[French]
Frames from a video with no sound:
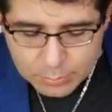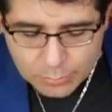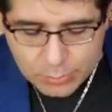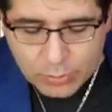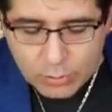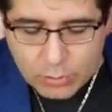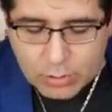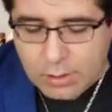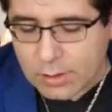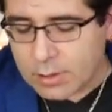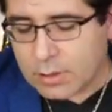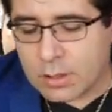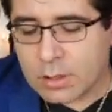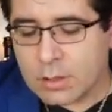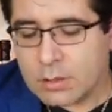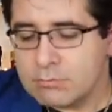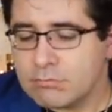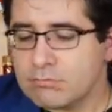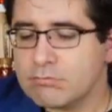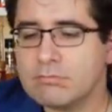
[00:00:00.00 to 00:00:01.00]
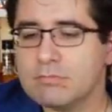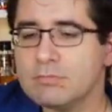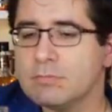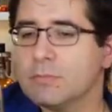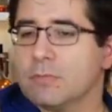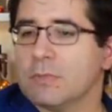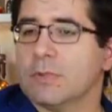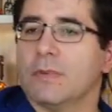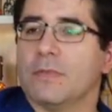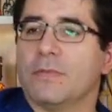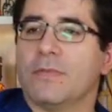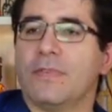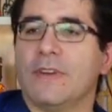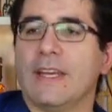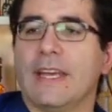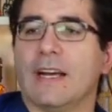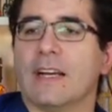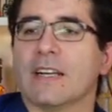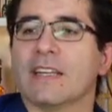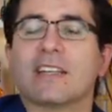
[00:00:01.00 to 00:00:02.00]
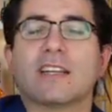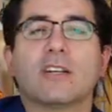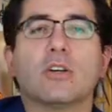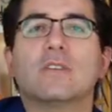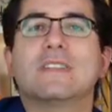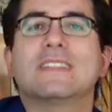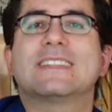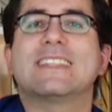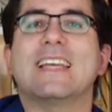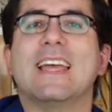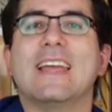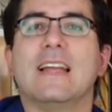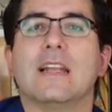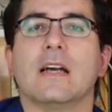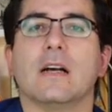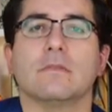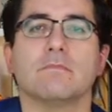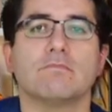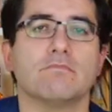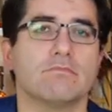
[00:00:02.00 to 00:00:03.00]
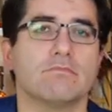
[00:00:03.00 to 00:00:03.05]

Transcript: pour euh, faire un cocktail